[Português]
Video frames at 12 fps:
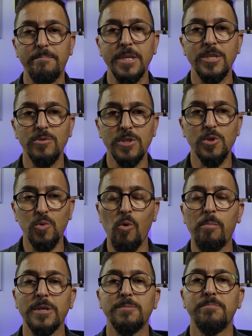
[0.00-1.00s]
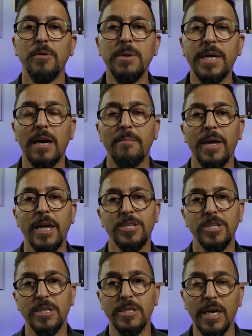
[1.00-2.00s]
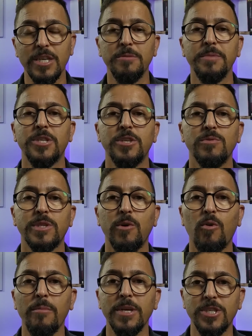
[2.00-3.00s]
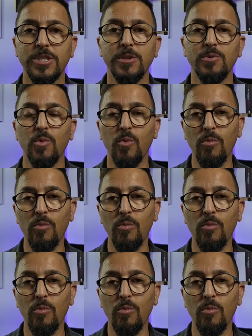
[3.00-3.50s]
pediu desculpas publicamente e admitiu ter cometido